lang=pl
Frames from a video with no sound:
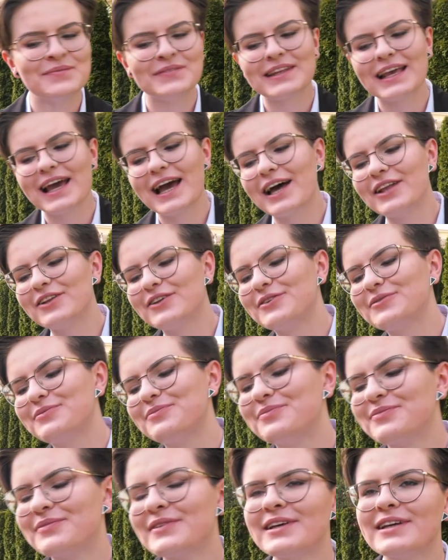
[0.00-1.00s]
nie no,
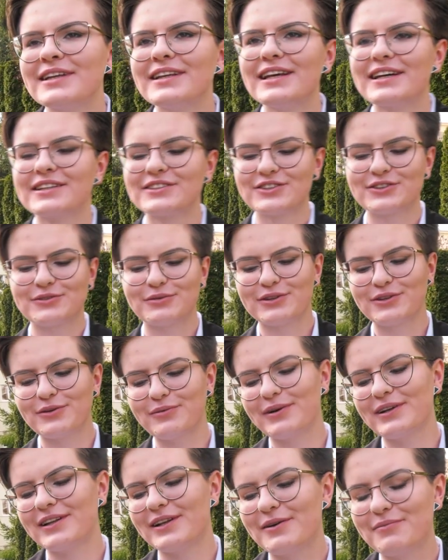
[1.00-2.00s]
nie chcę, żeby to
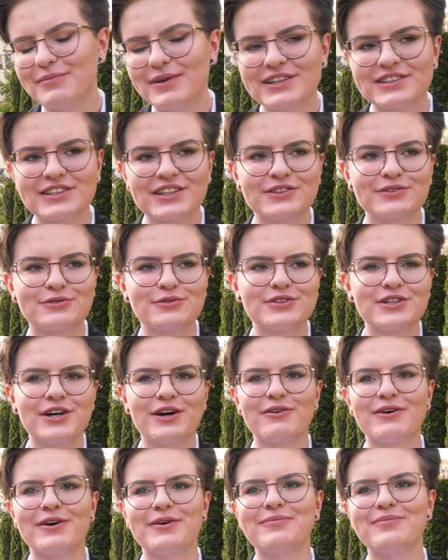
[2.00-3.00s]
pani Lamberska
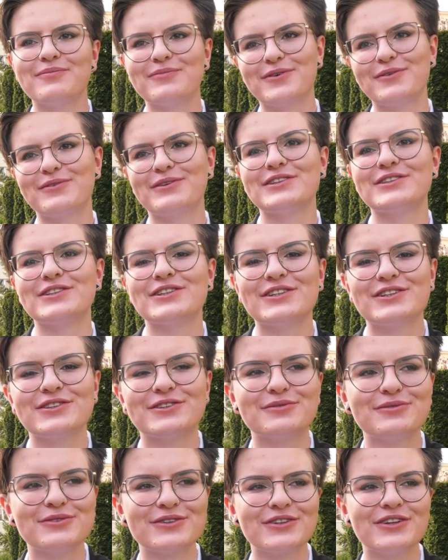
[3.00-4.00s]
słyszała, bo będzie jej
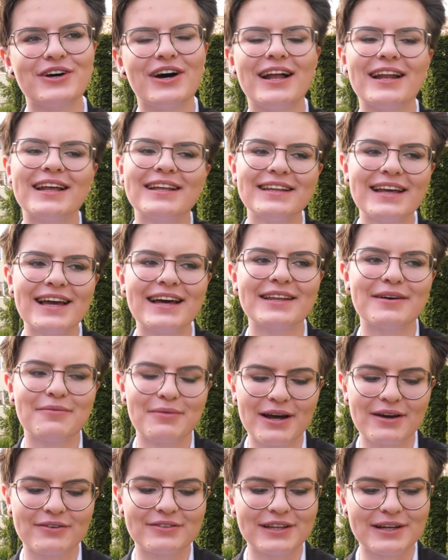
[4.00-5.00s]
smutno, ale nie,
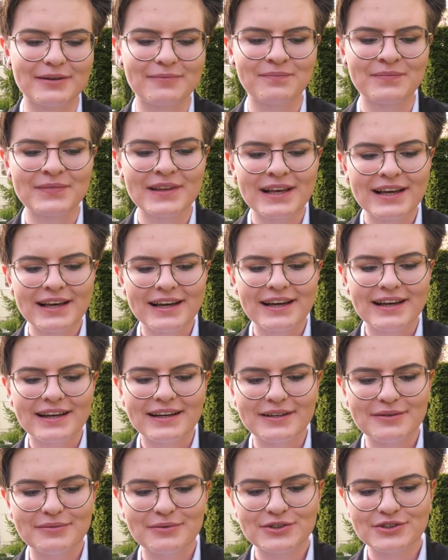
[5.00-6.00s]
naprawdę.
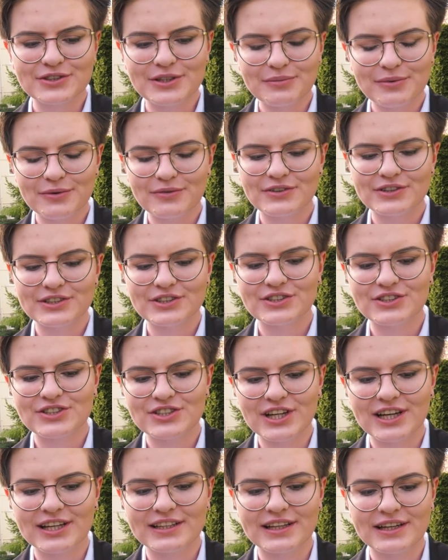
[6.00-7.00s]
Można powiedzieć,
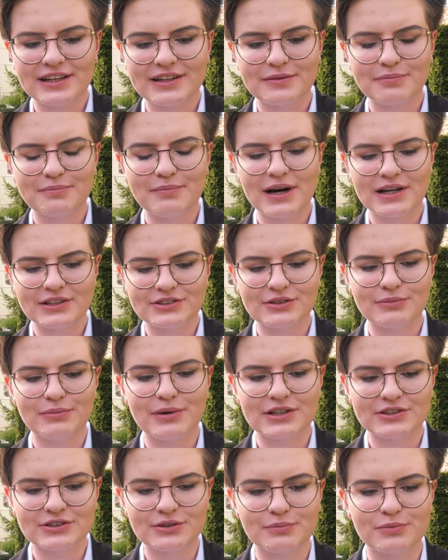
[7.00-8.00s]
że tak bardzo,
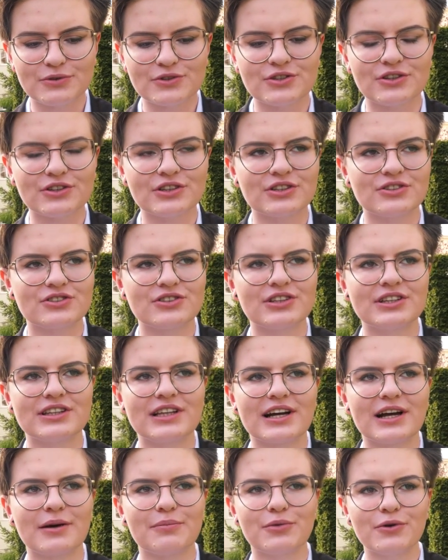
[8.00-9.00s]
bardzo porządnie, czyli
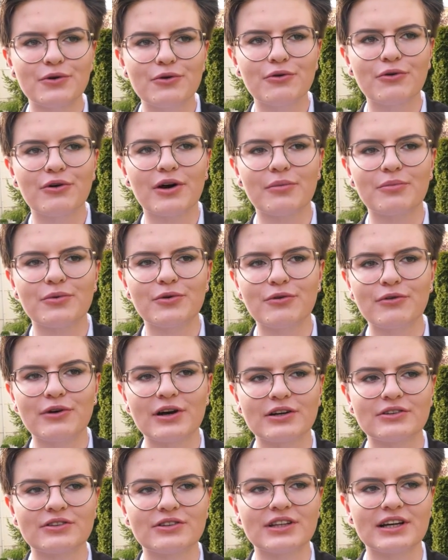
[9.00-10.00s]
taka pigułka
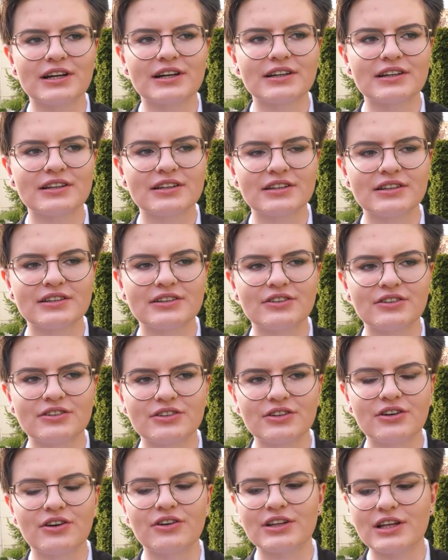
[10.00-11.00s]
jak to tak do
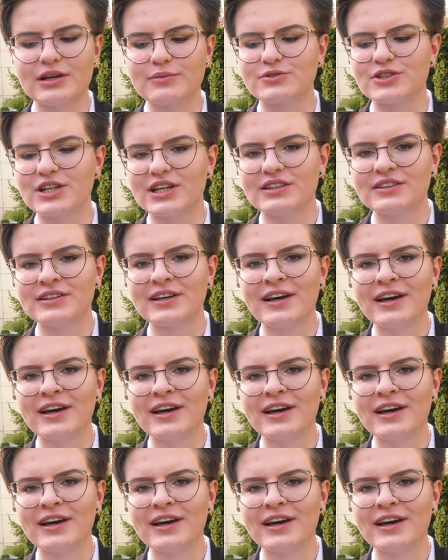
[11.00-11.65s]
tygodnia przed.